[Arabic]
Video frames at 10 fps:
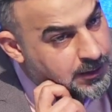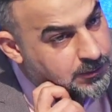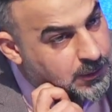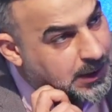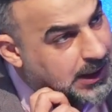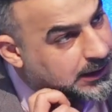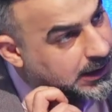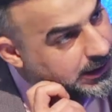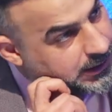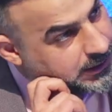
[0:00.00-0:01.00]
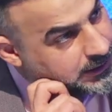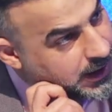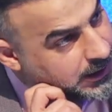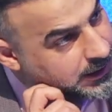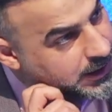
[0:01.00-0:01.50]
مبادره
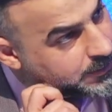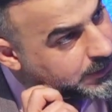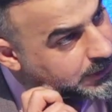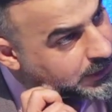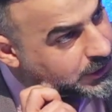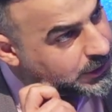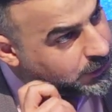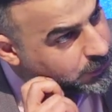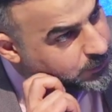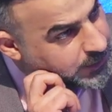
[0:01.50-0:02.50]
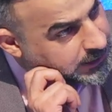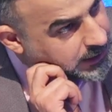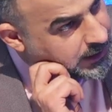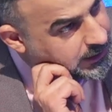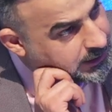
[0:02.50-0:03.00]
الاطار يذهب بتشكيل حكومه
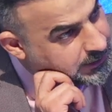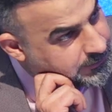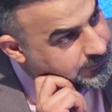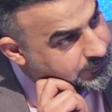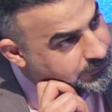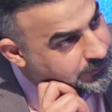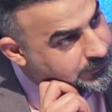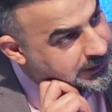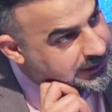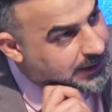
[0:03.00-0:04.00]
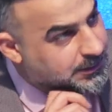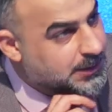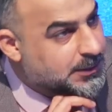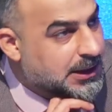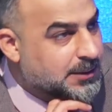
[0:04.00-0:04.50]
اطاريه نعم يتحمل
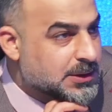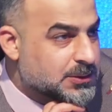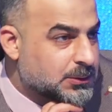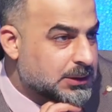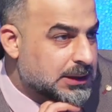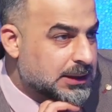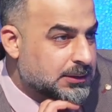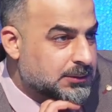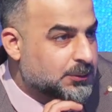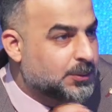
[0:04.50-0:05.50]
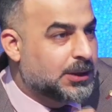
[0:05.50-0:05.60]
بها المسؤوليه نعم.